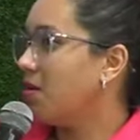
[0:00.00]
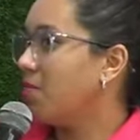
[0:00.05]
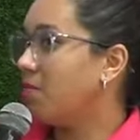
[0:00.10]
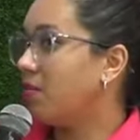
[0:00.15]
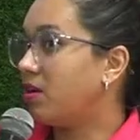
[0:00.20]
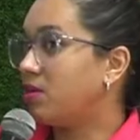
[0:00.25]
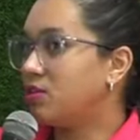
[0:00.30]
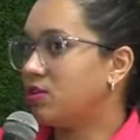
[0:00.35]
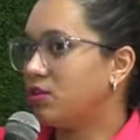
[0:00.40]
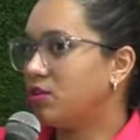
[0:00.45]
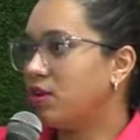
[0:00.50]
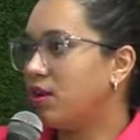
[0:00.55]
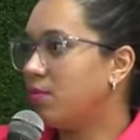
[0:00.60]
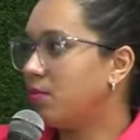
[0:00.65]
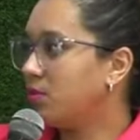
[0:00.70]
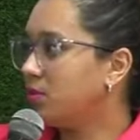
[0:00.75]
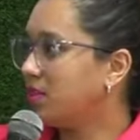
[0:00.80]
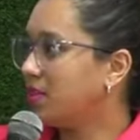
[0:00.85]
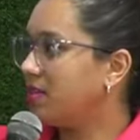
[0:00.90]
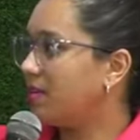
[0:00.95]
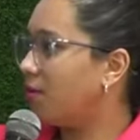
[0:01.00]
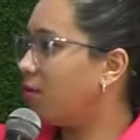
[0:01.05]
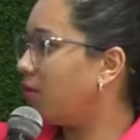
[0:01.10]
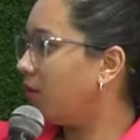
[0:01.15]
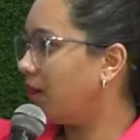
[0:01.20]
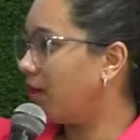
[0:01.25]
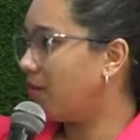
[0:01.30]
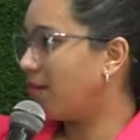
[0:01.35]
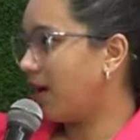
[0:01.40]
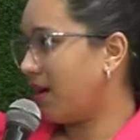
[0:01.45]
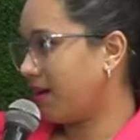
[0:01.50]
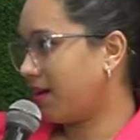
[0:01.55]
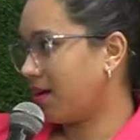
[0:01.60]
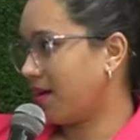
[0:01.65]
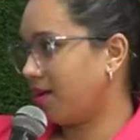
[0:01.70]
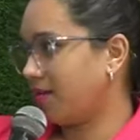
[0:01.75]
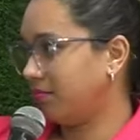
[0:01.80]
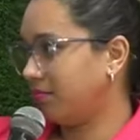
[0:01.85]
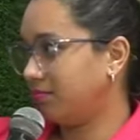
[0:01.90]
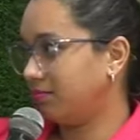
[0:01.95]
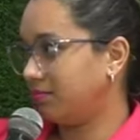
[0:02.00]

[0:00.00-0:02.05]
pero si no le pusiste una marca